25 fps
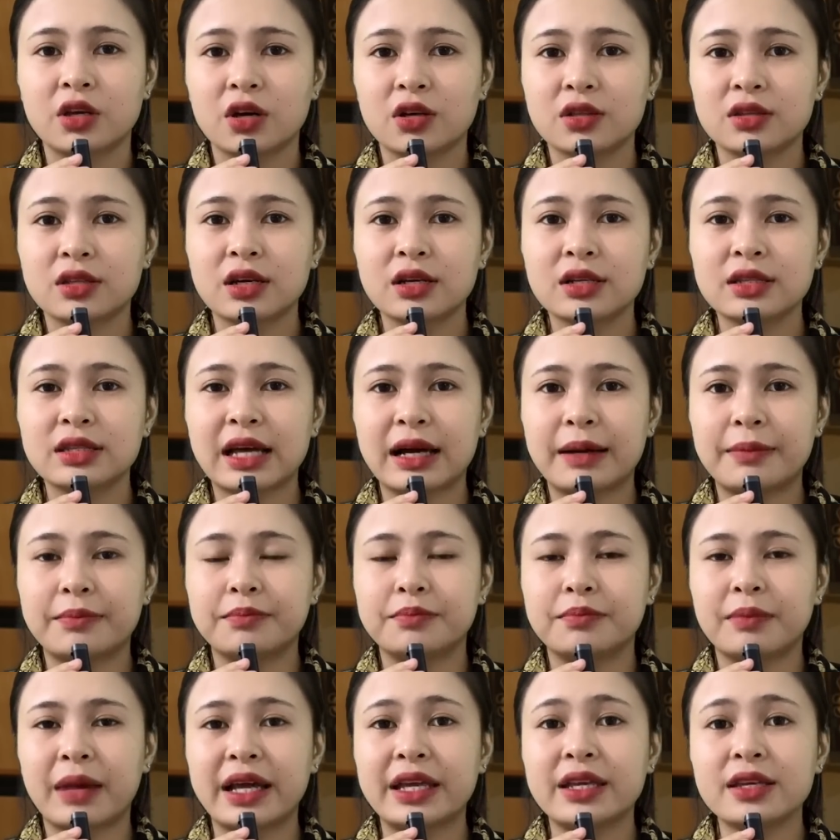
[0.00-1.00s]
Cho tới
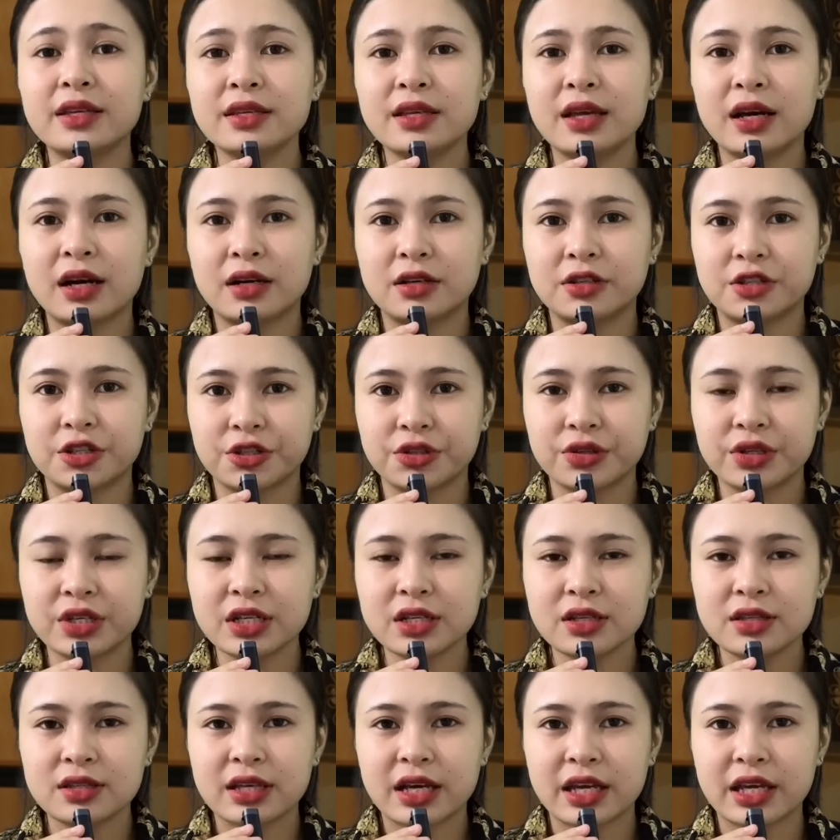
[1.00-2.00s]
tầm bảy giờ
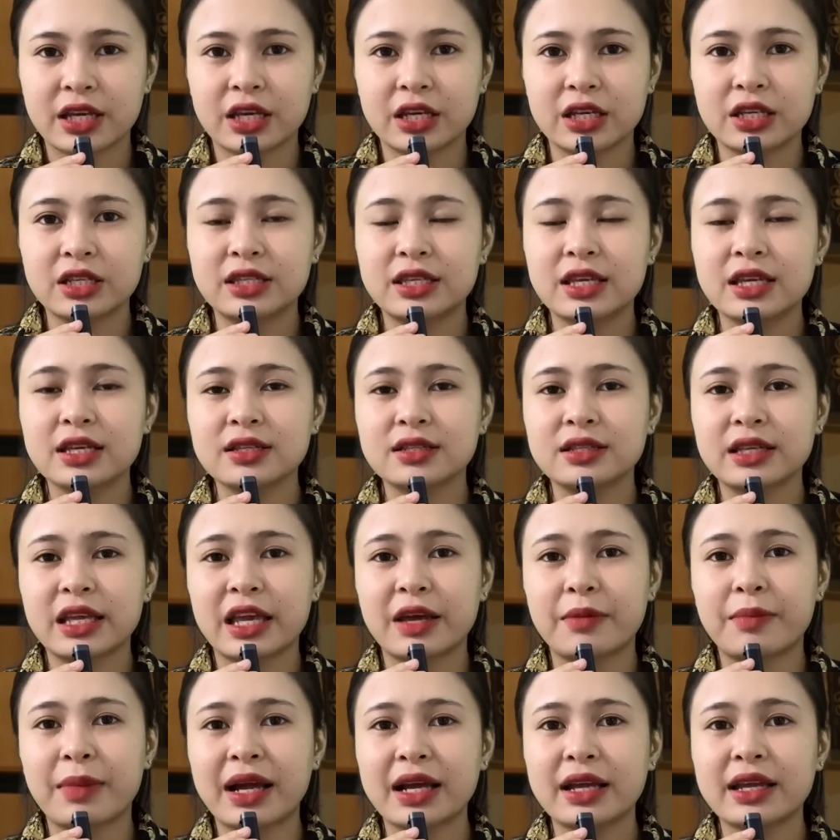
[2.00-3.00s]
rưỡi thì chiếc
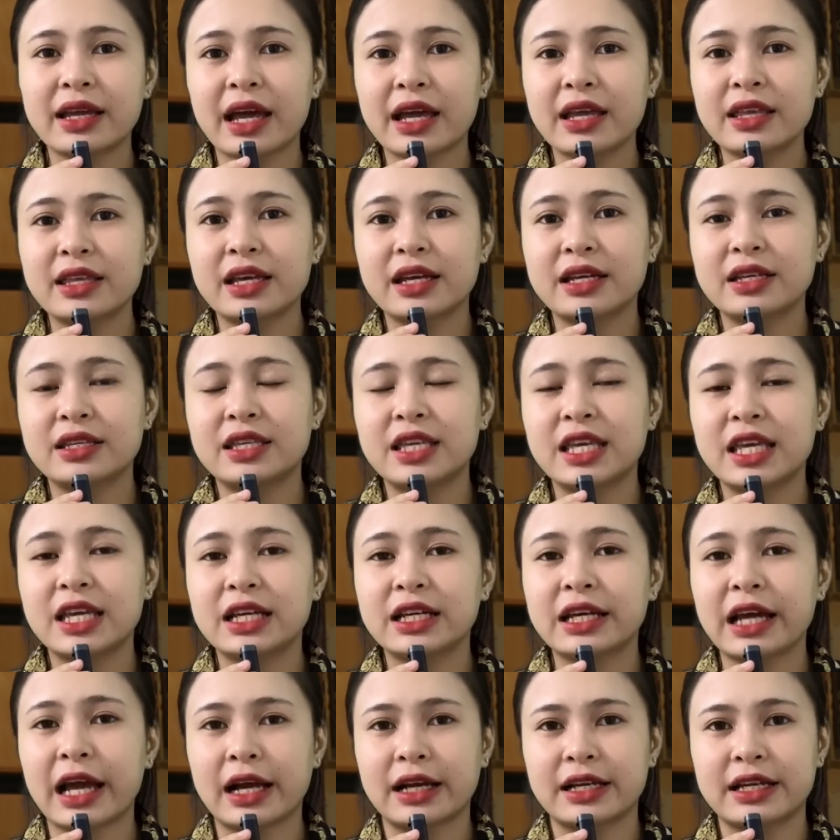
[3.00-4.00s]
xe bán cá viên
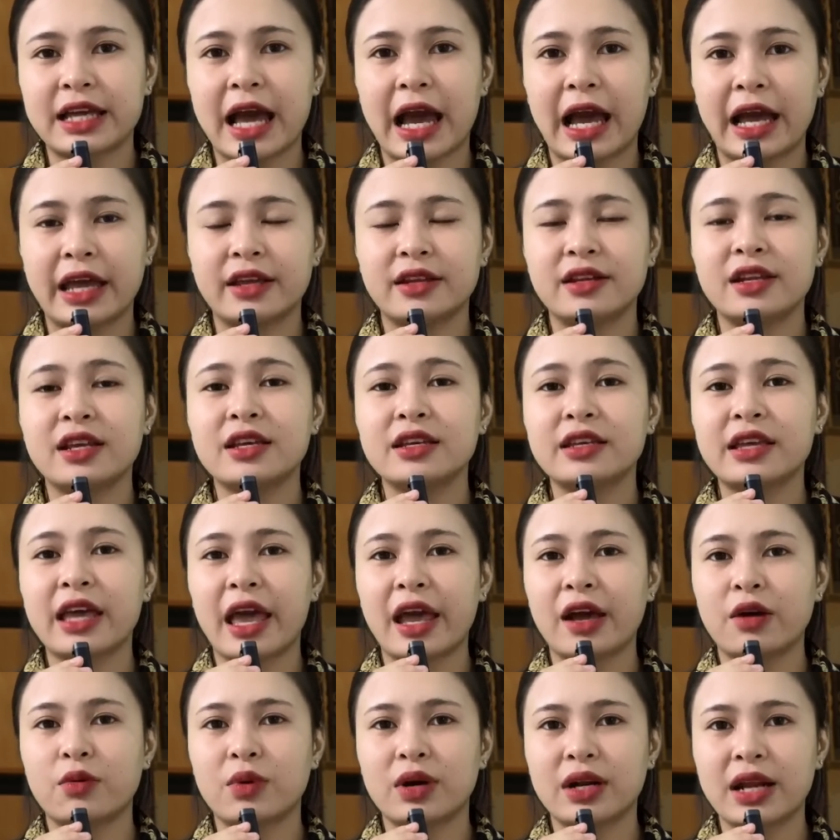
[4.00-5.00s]
chiên hàng ngày đi
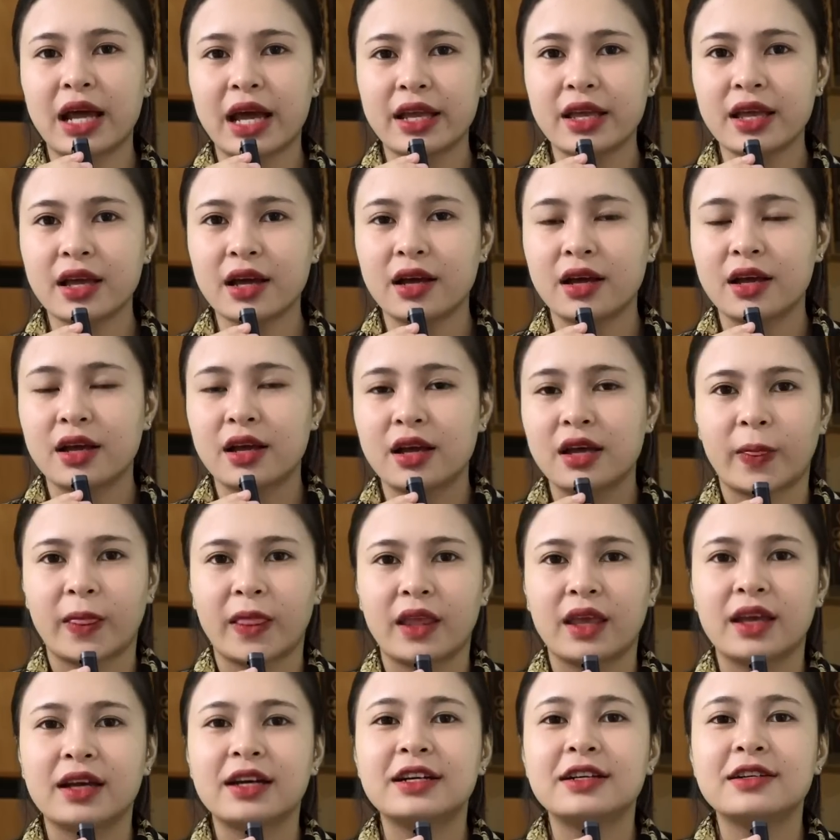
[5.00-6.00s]
ngang qua đây á,
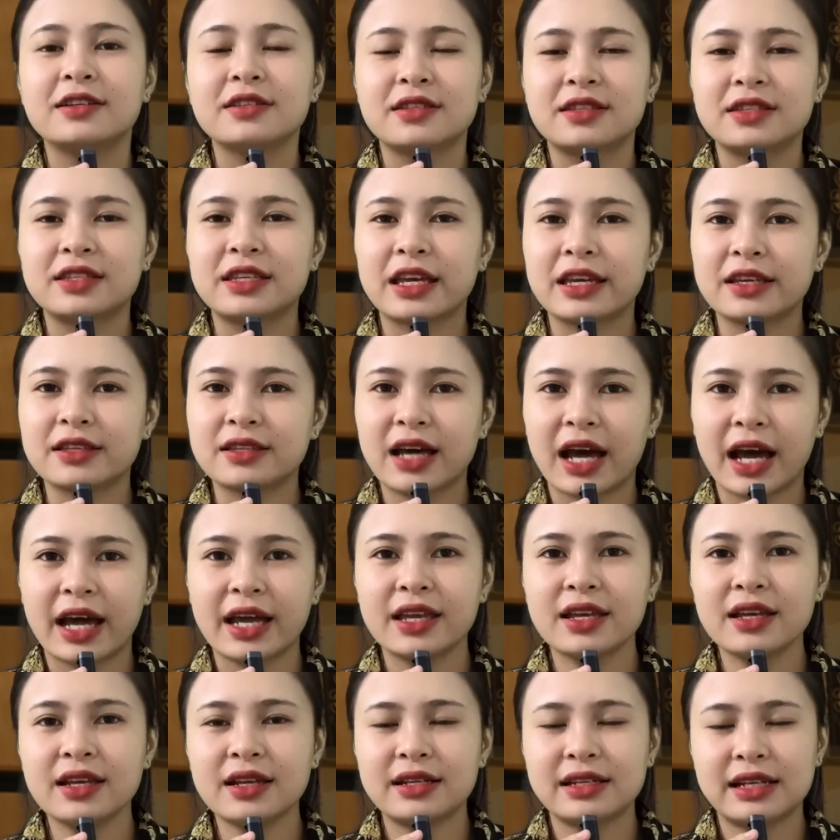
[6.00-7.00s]
chị
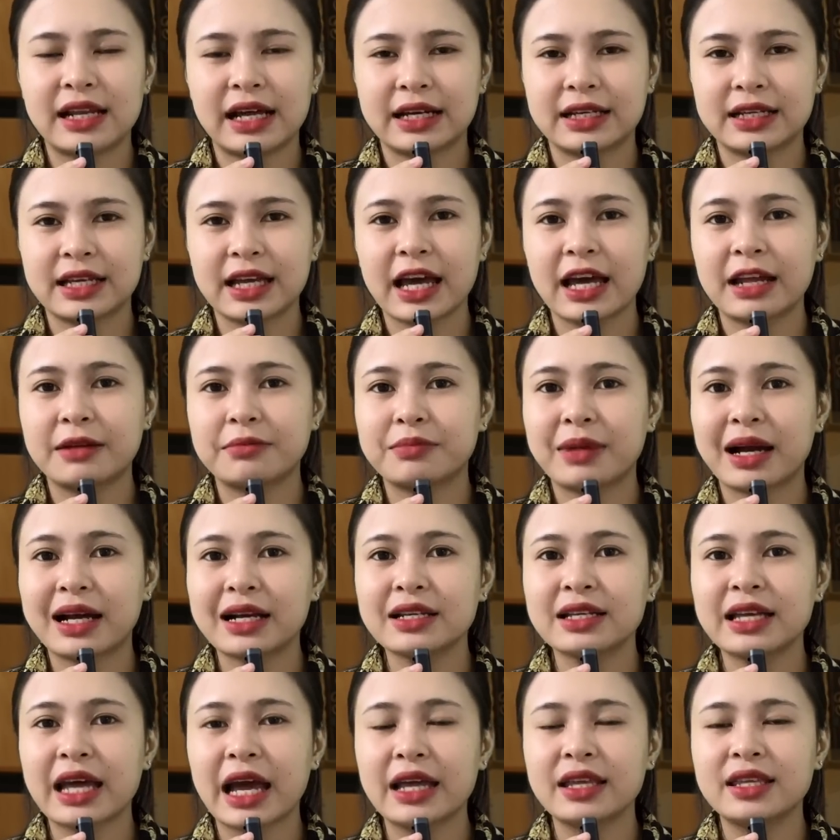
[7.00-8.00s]
thấy là cái anh
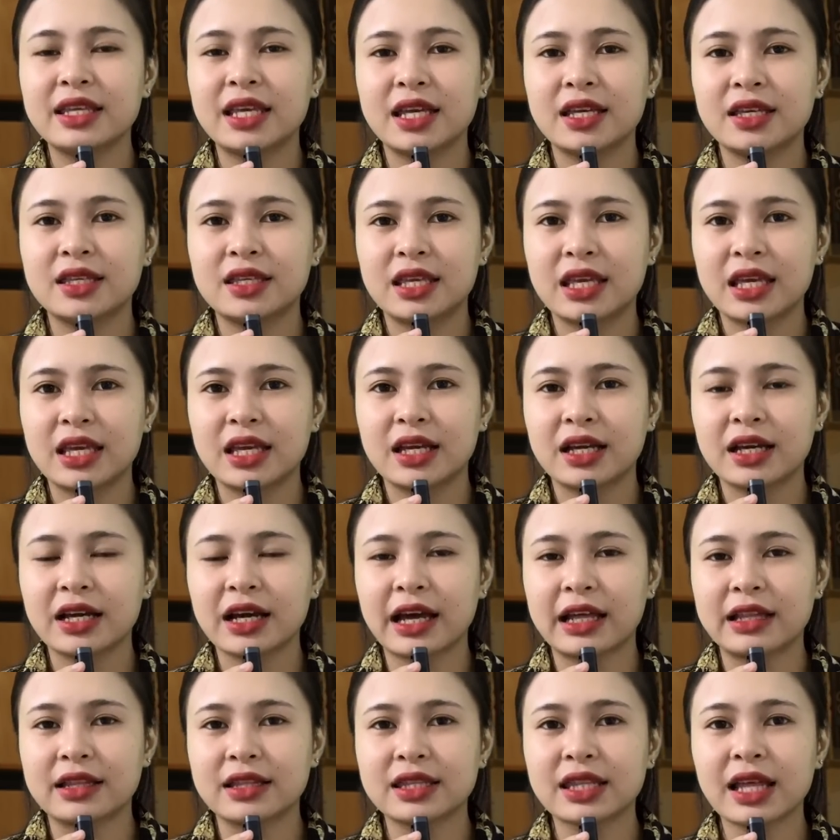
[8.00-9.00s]
bán cá viên chiên
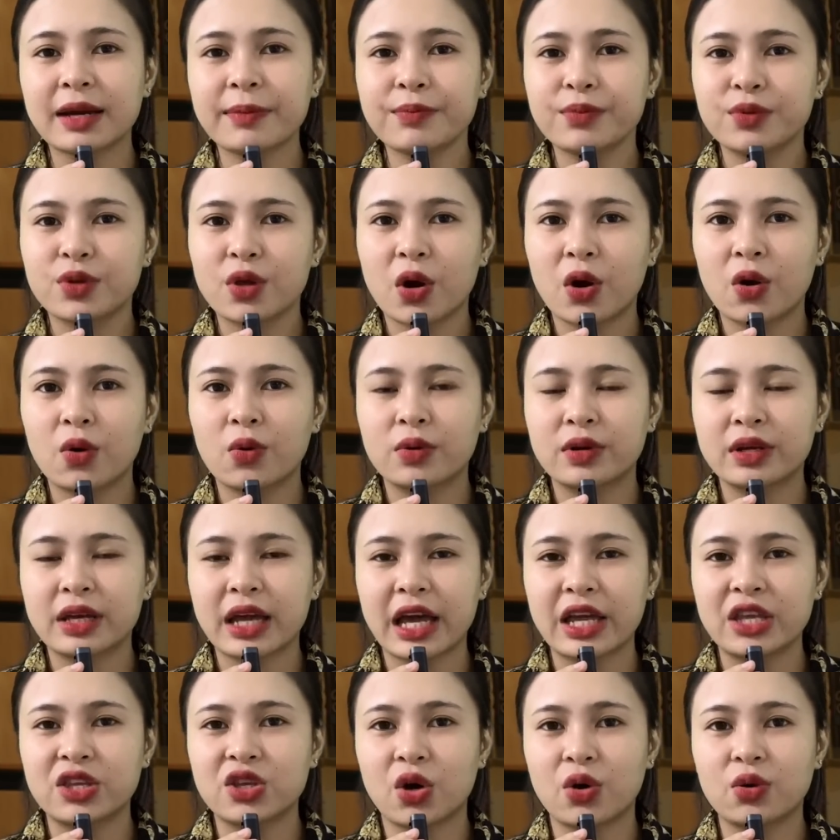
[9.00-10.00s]
á, ảnh tấp vô
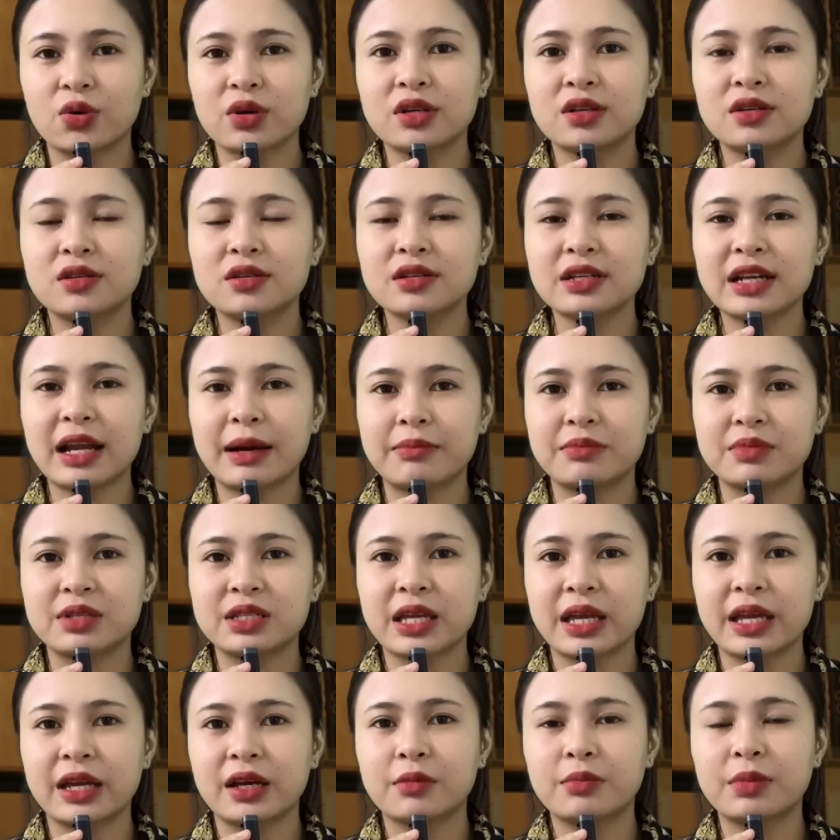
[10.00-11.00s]
ngay chỗ cái hướng đầm
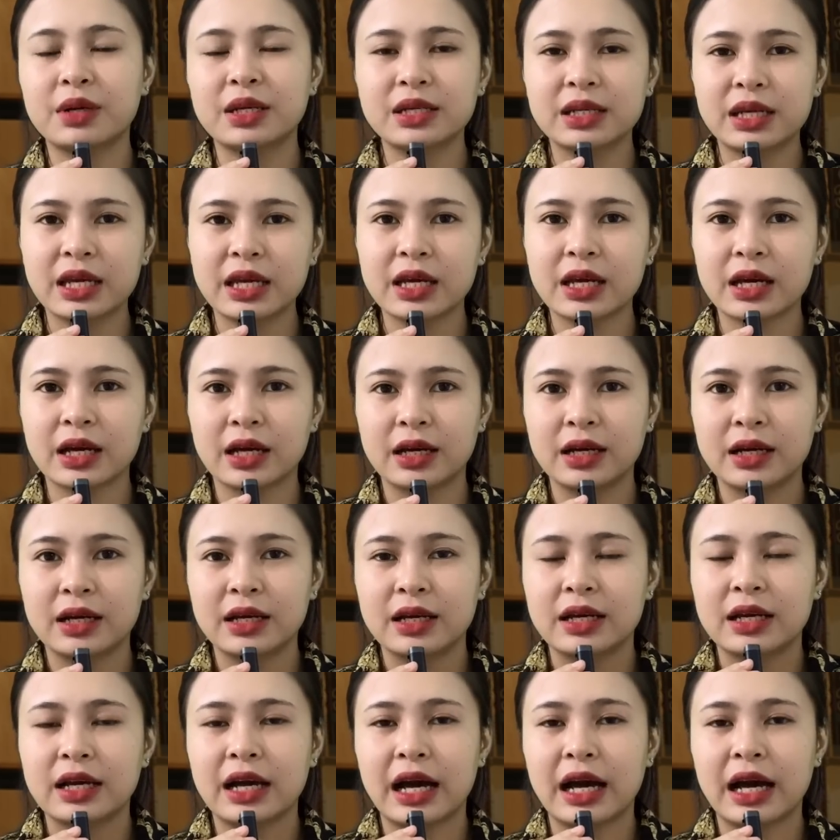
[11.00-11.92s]
sen ở bên kia,